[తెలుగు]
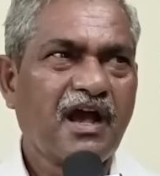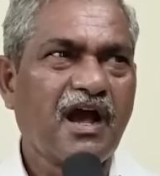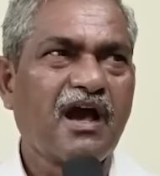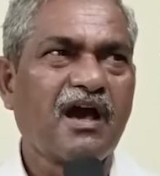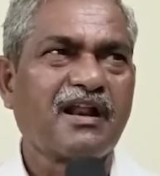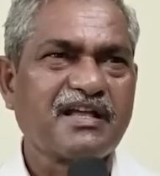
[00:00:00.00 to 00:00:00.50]
ఆ
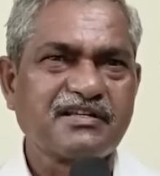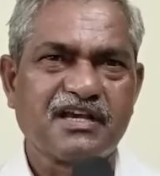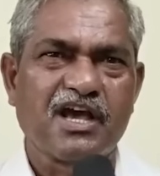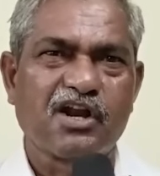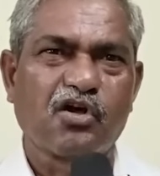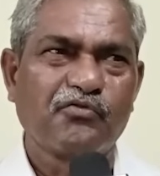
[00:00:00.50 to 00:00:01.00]

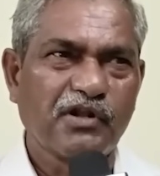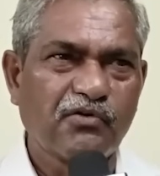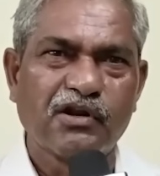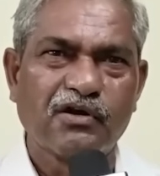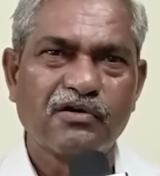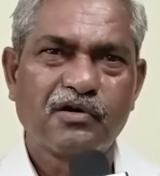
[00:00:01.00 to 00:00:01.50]
రాజకీయాల్లో
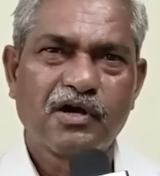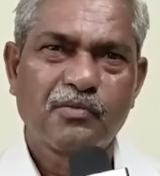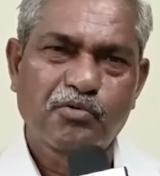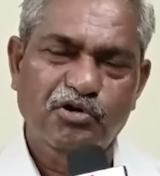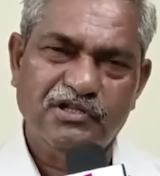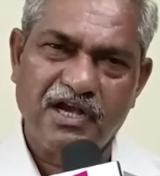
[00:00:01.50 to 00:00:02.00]
విలువలు
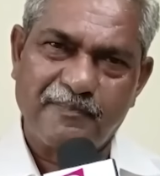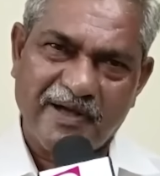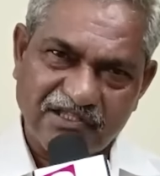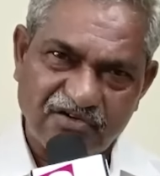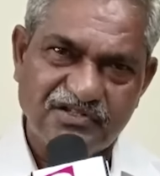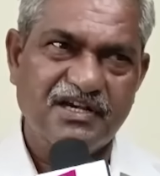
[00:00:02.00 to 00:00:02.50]
పూర్తిగా
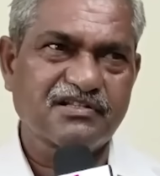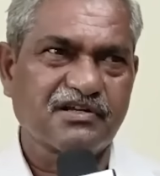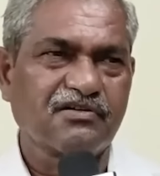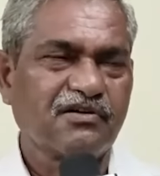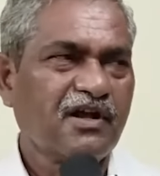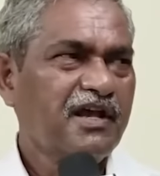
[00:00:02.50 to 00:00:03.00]
పతనం
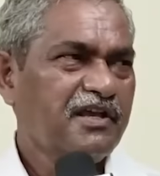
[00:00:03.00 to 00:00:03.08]
చేస్తావు